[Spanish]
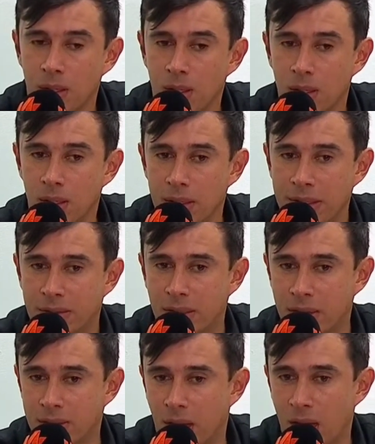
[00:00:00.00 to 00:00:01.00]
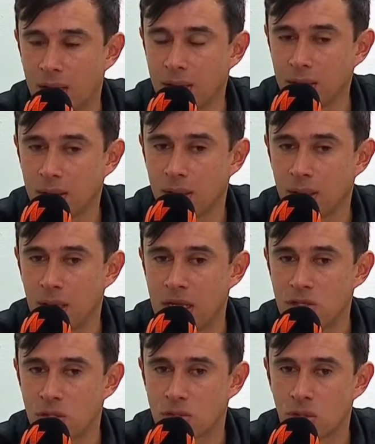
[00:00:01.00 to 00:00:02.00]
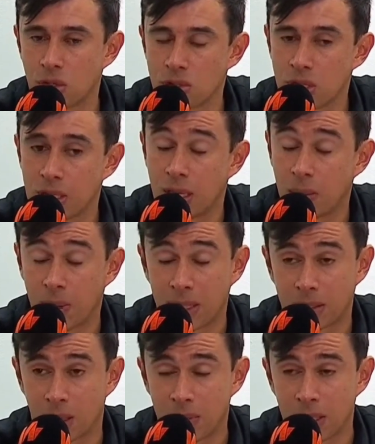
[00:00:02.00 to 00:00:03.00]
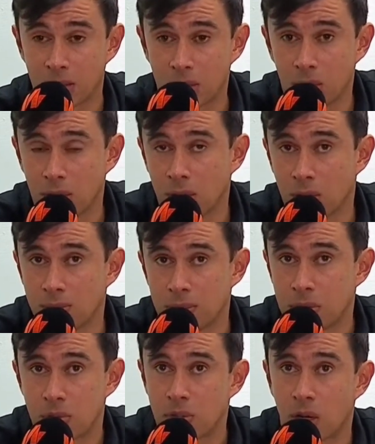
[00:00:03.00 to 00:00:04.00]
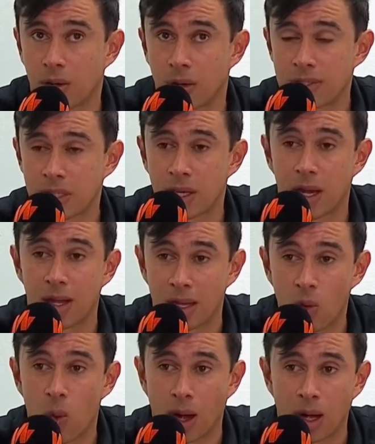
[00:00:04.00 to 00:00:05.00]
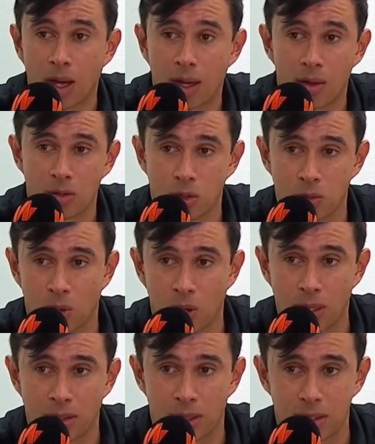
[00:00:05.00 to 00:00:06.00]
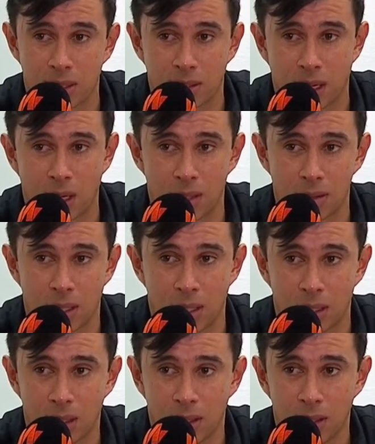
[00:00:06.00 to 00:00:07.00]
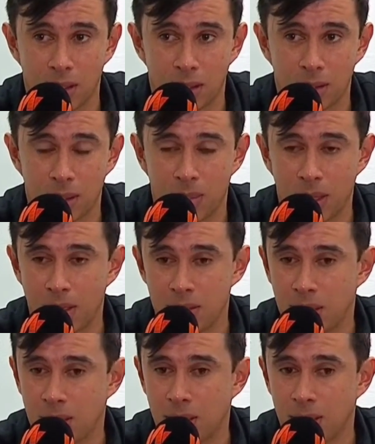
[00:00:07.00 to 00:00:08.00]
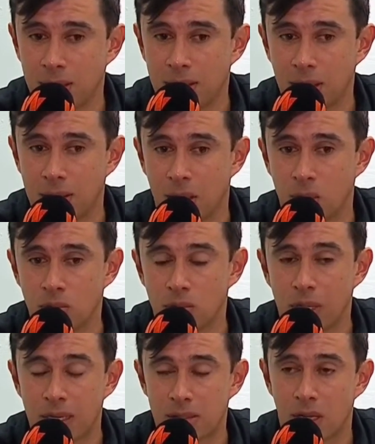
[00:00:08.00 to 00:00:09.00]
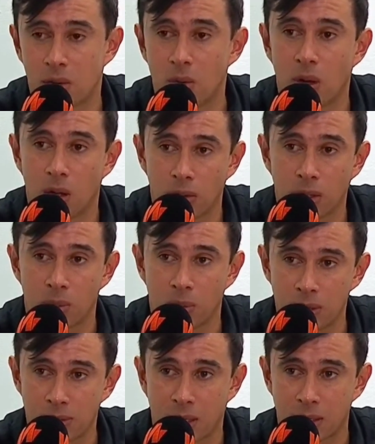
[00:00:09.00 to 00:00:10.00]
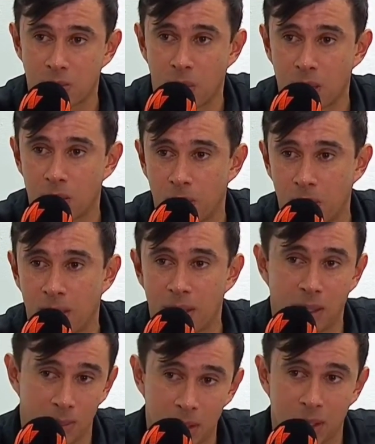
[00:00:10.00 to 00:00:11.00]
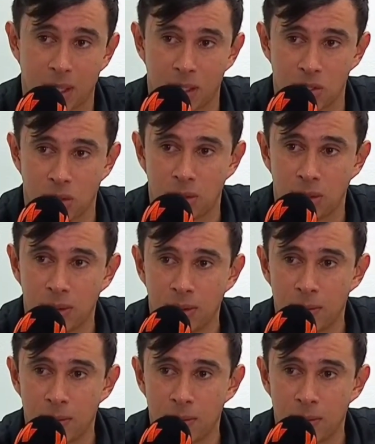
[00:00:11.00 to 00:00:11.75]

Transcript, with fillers: Y, y Tatay, eh, ellos dos en el planteamiento, si usted lo revisan, era igualar a los dos volantes centrales de, de Medellín y tener un tercer jugador que pudiera estar respaldando permanentemente, que era John.